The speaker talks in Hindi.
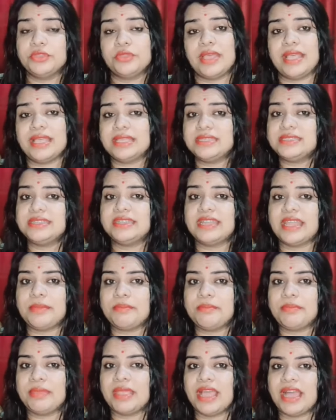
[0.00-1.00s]
तो ऐसे
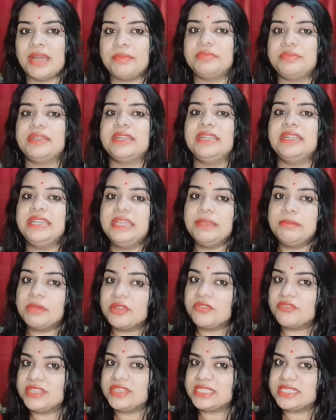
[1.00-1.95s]
टाइम पे आप ठंडे बर्फ़